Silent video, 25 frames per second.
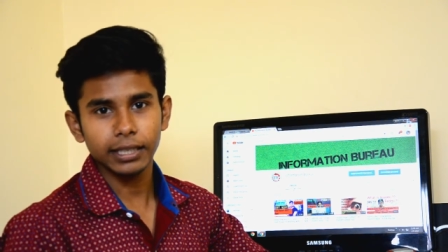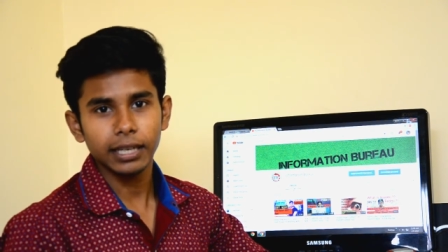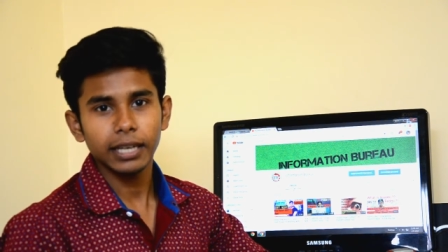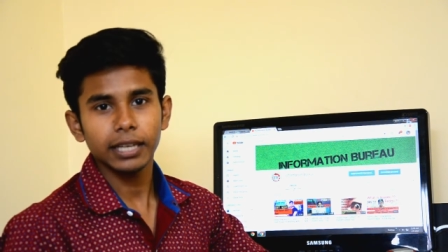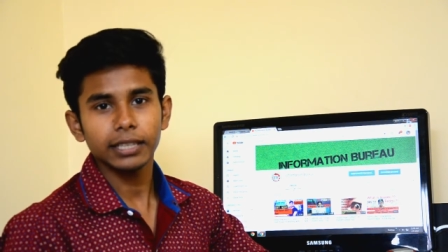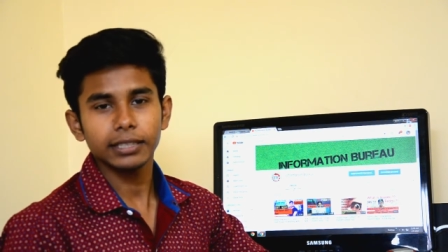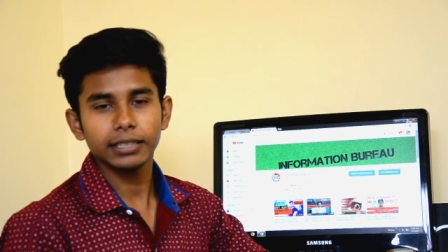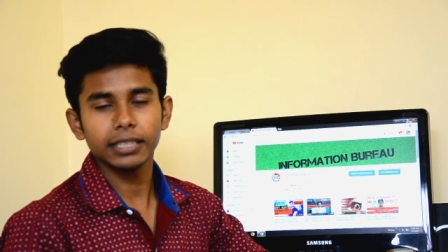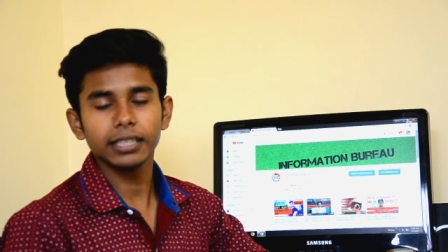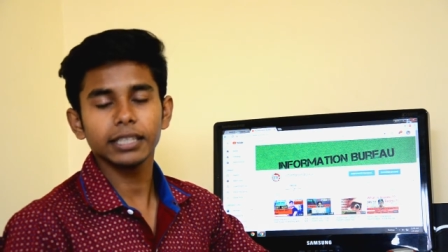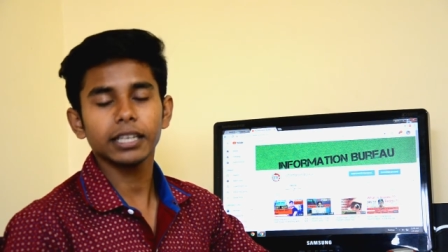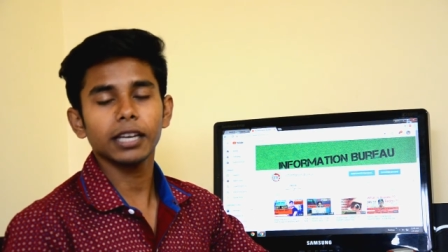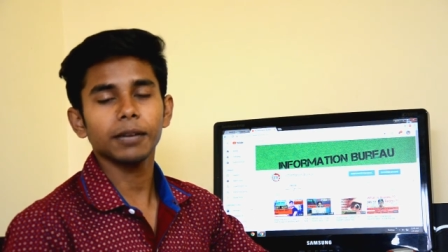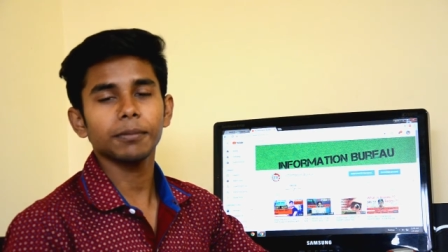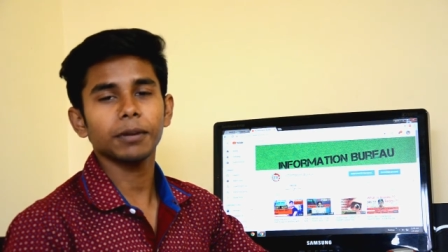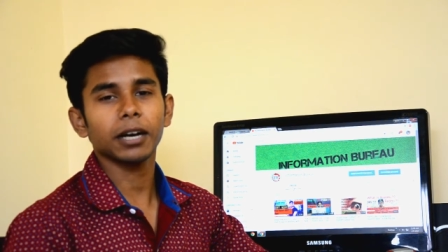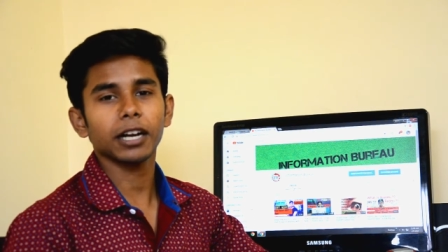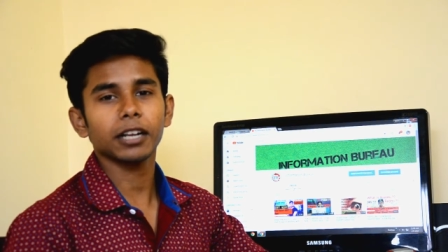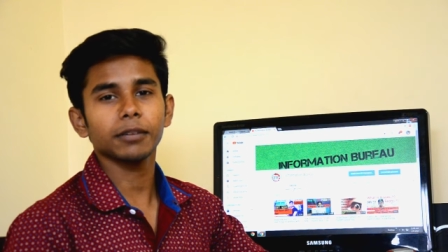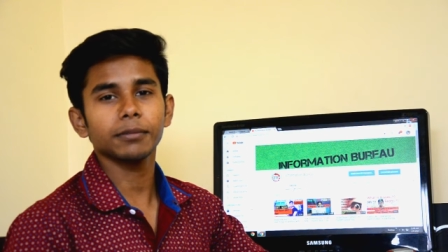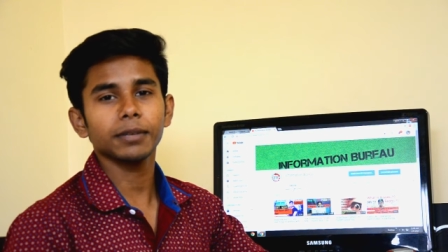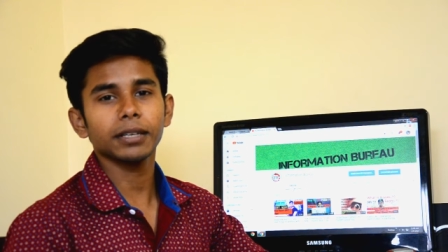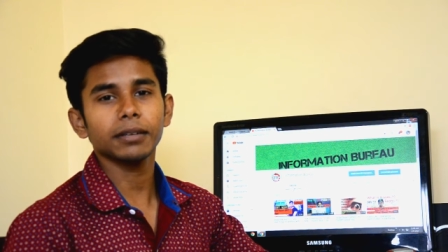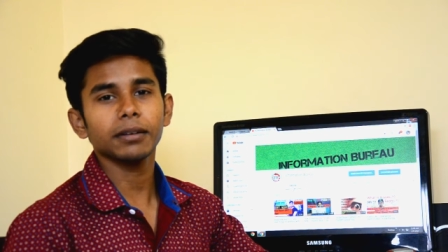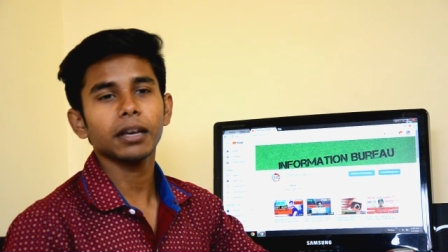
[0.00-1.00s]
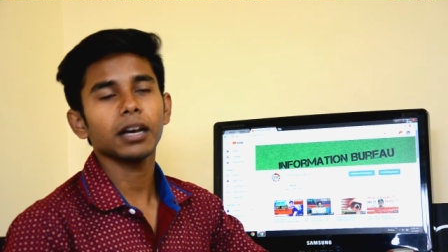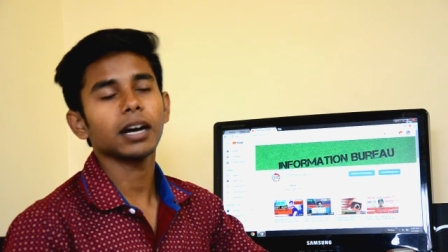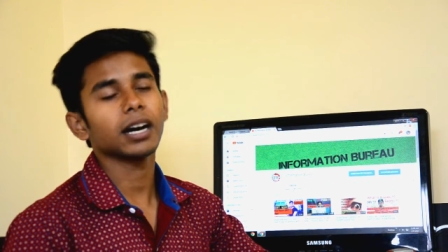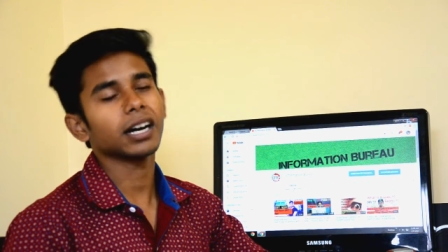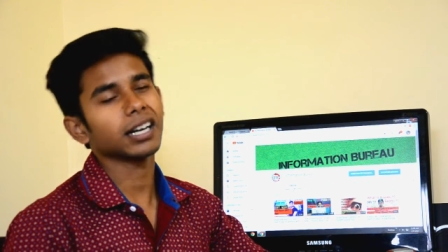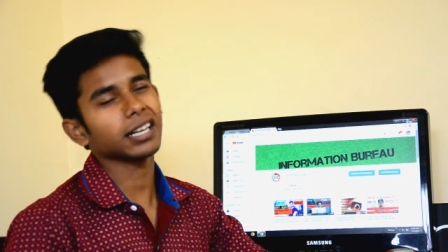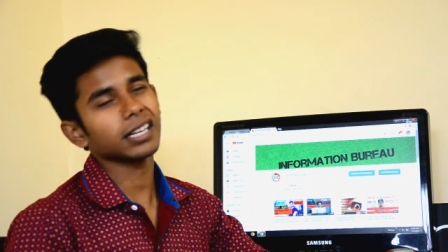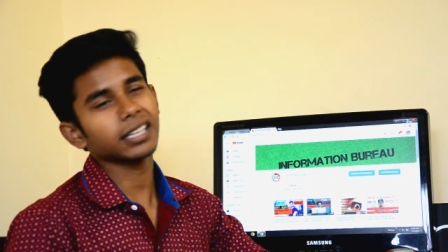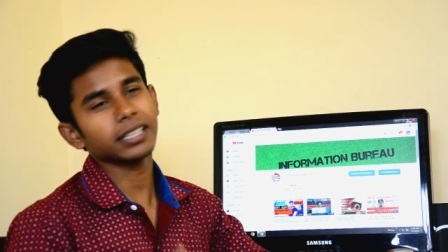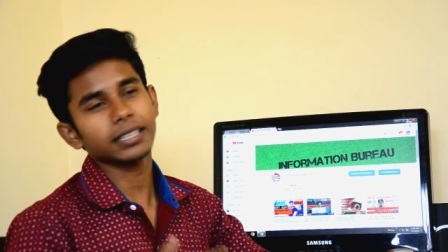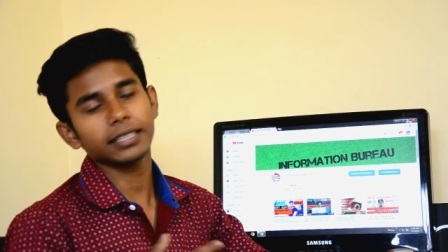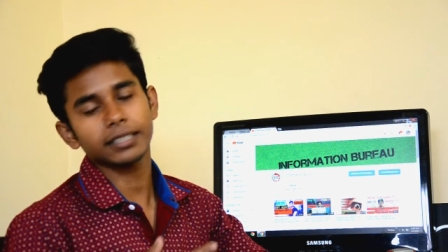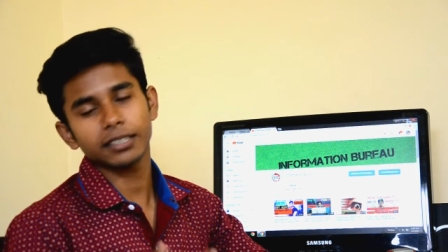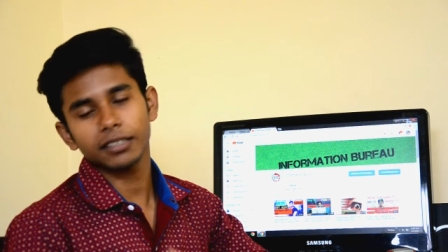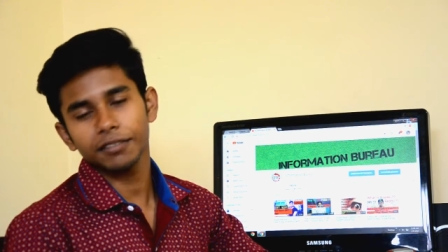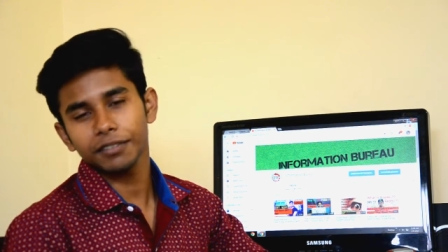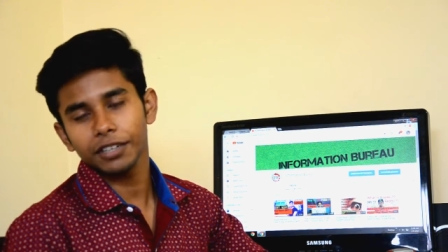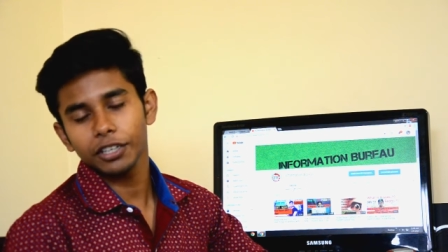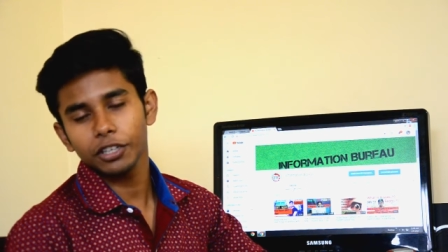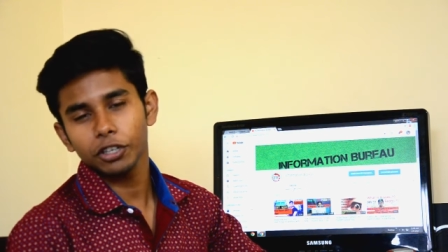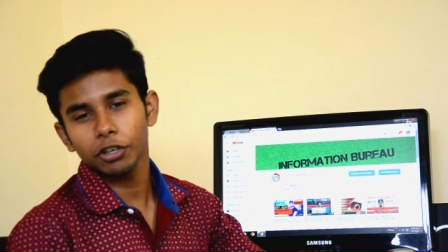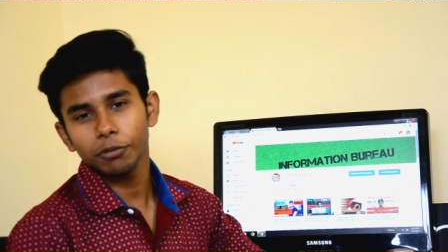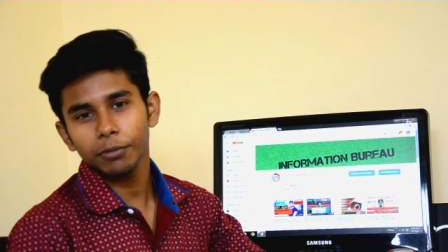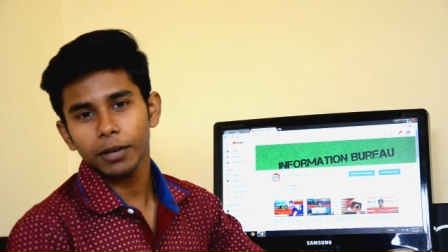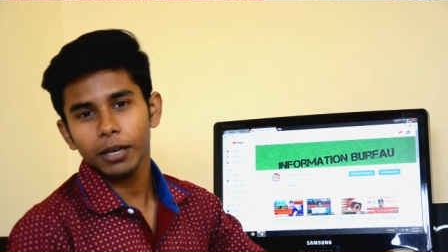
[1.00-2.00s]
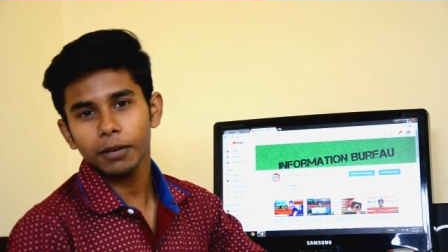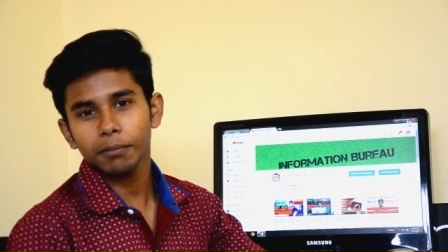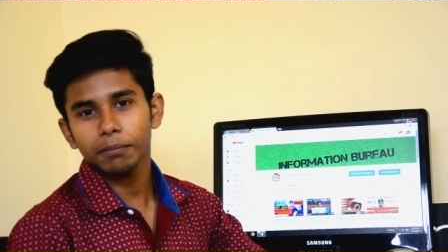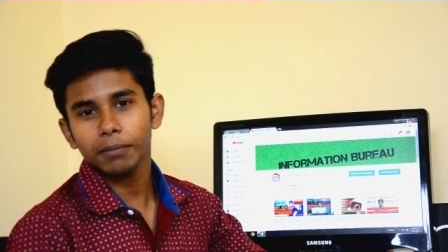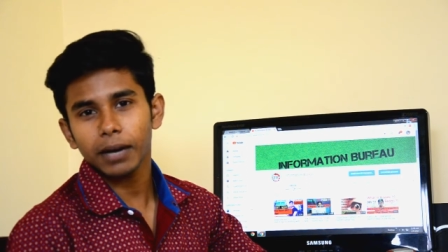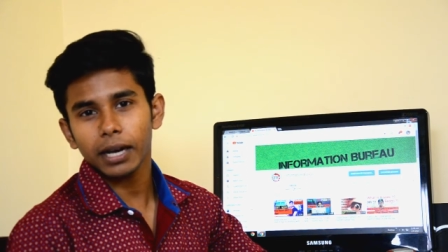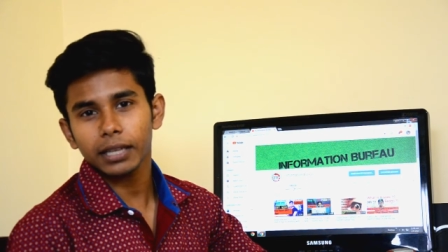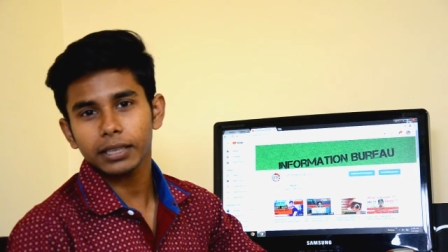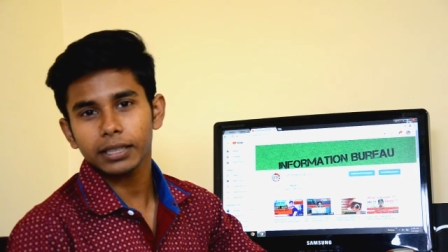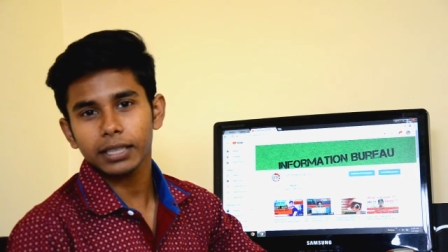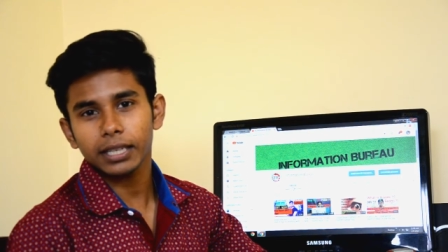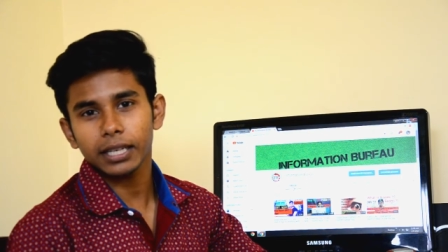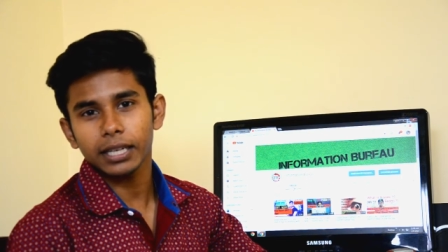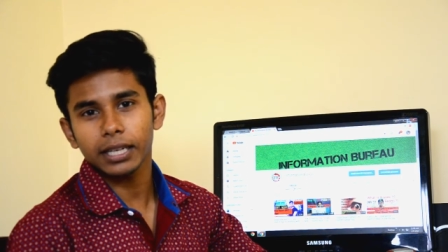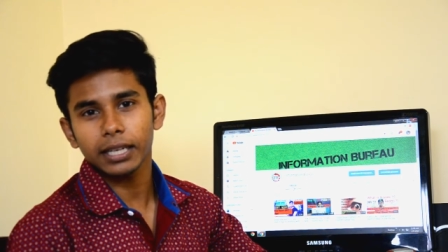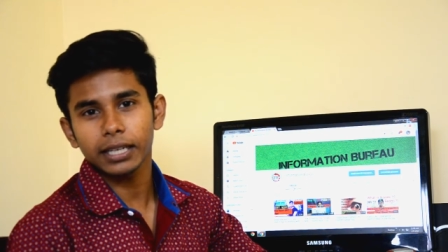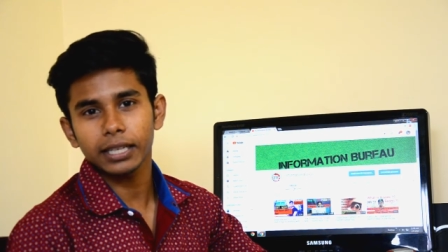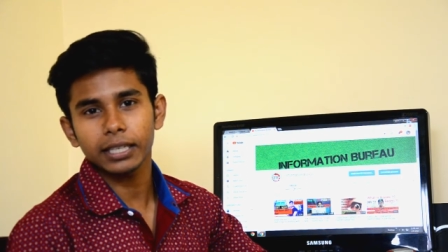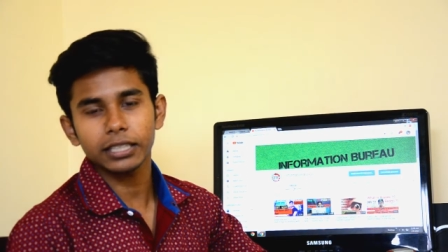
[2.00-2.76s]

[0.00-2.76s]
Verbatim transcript: जिनके बारे में अगले किसी वीडियो में हम बात करेंगे